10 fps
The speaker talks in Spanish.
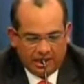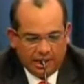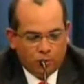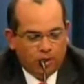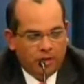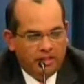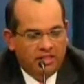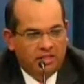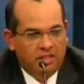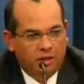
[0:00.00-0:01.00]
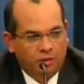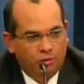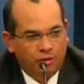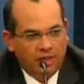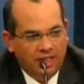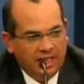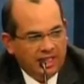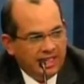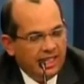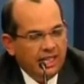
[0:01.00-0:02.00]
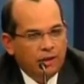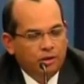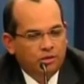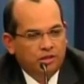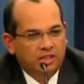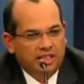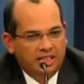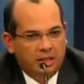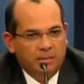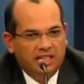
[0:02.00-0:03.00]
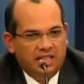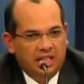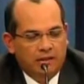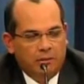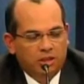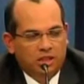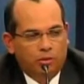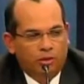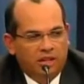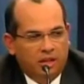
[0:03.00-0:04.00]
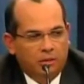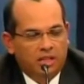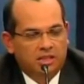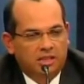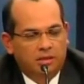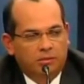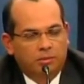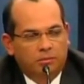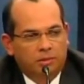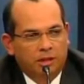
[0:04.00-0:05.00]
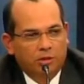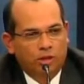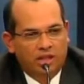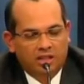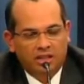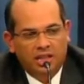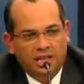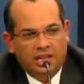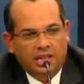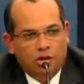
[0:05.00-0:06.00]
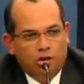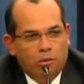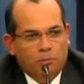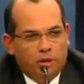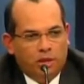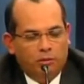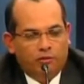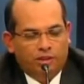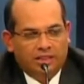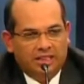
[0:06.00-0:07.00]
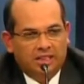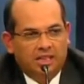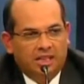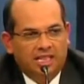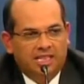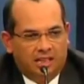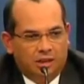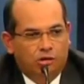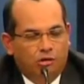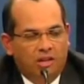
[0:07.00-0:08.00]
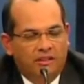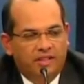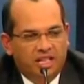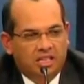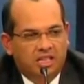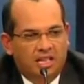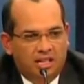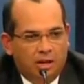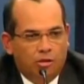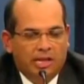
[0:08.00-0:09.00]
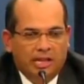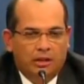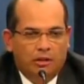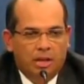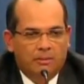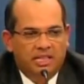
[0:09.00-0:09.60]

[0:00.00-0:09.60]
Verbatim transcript: del día jueves 25 y las dos grandes temáticas que vamos a abordar van a ser, en primer lugar, cómo podemos fortalecer la integración financiera y los mercados